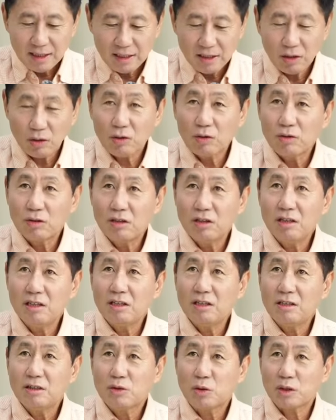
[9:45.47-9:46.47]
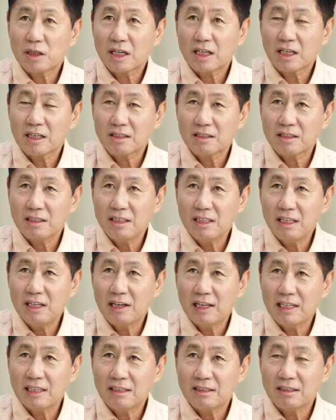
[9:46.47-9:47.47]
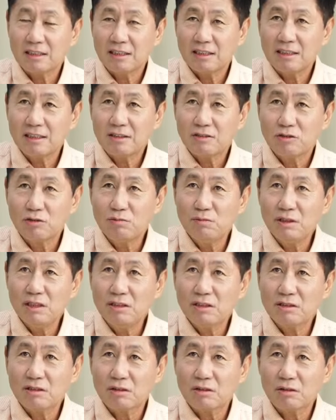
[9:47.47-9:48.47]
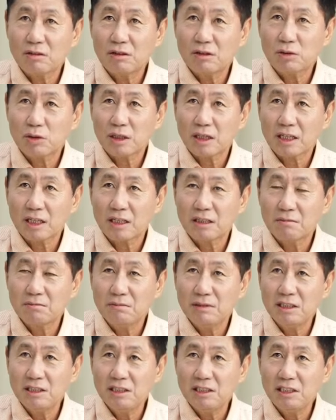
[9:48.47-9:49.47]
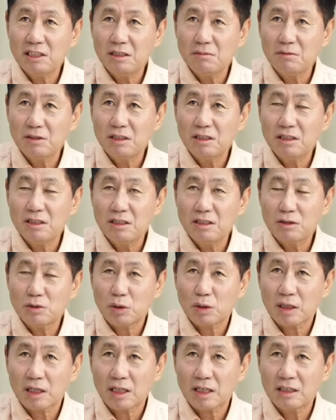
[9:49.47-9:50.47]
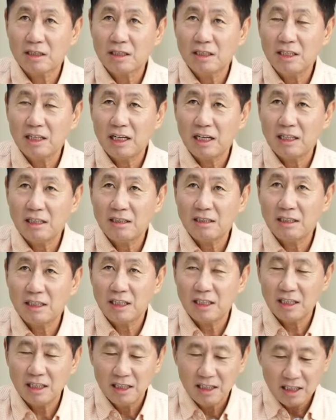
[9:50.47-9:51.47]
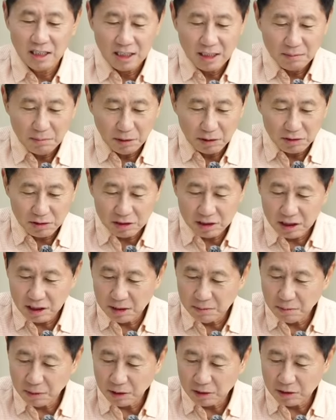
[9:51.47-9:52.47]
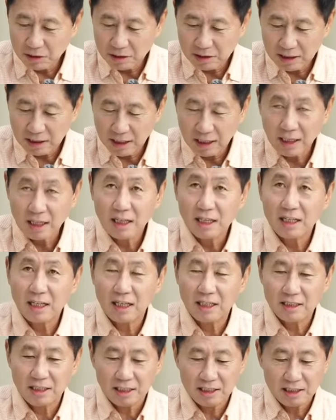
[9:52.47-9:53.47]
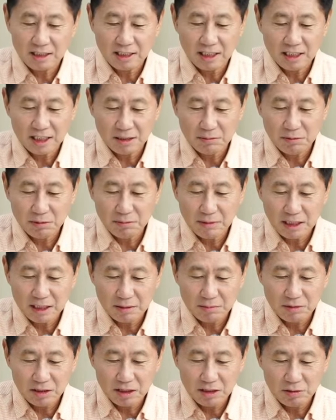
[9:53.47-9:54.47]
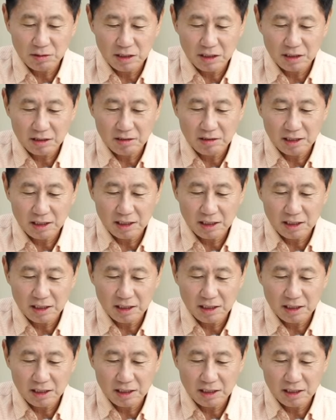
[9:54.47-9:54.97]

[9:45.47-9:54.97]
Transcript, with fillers: 여론을 조작하는 이 행위들, 국민 여론을 조작하는 민심을 조작하는 이 행위들이 버젓이 벌어졌다라는 사실을 다시 한번 말씀드릴 수 있을 것